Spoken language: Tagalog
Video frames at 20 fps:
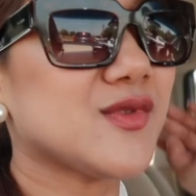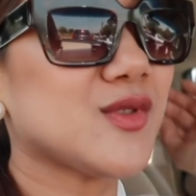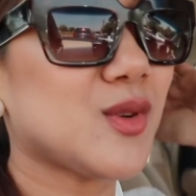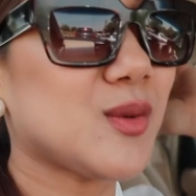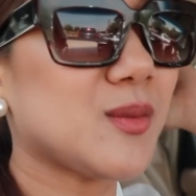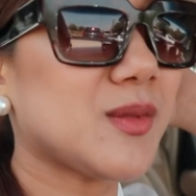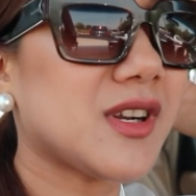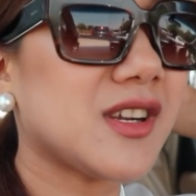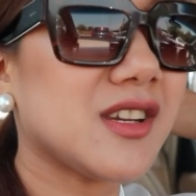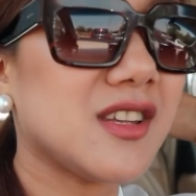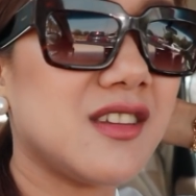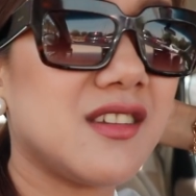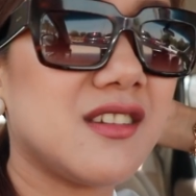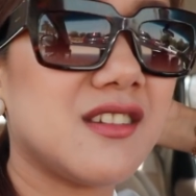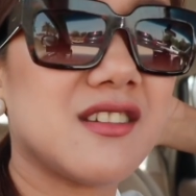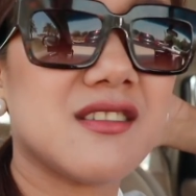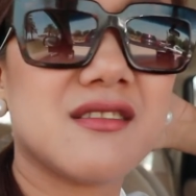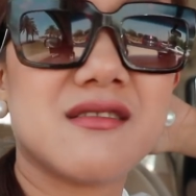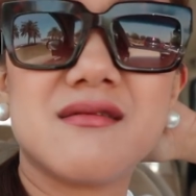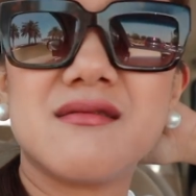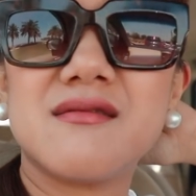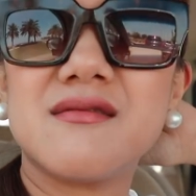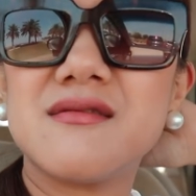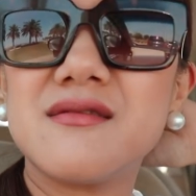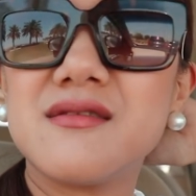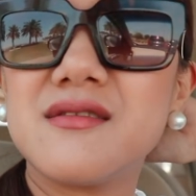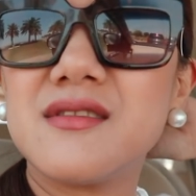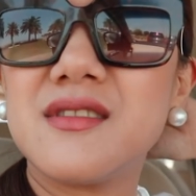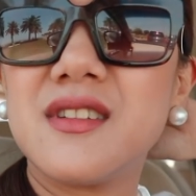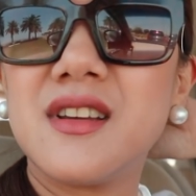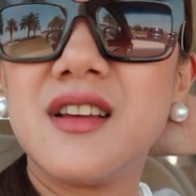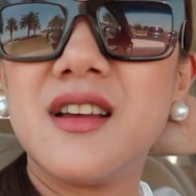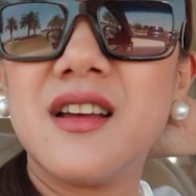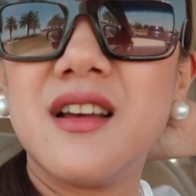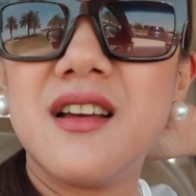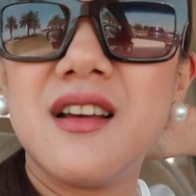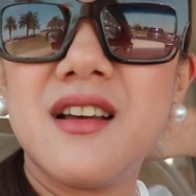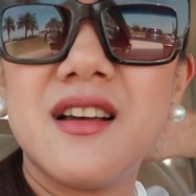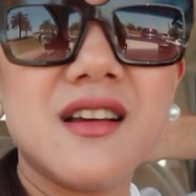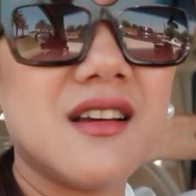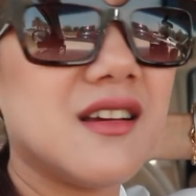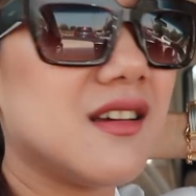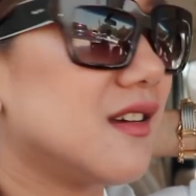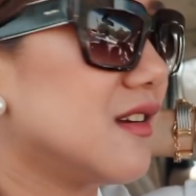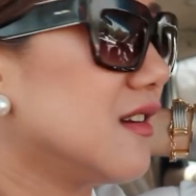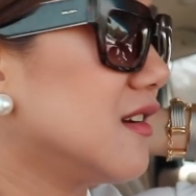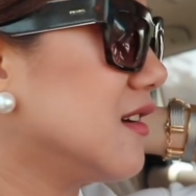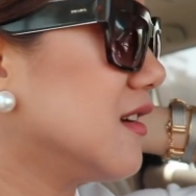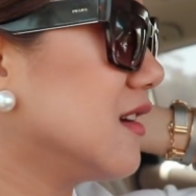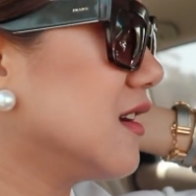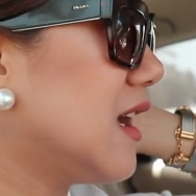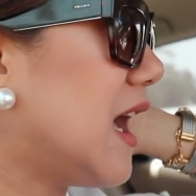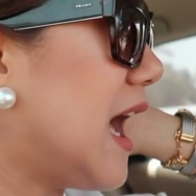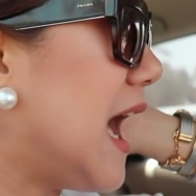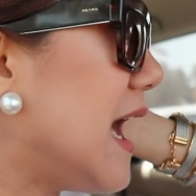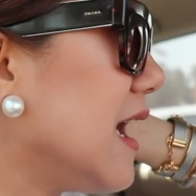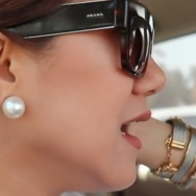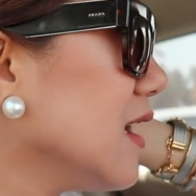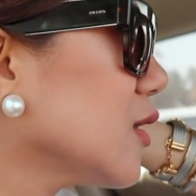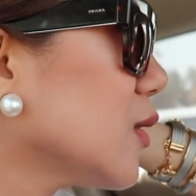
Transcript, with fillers: Sobrang init. 34. Ha?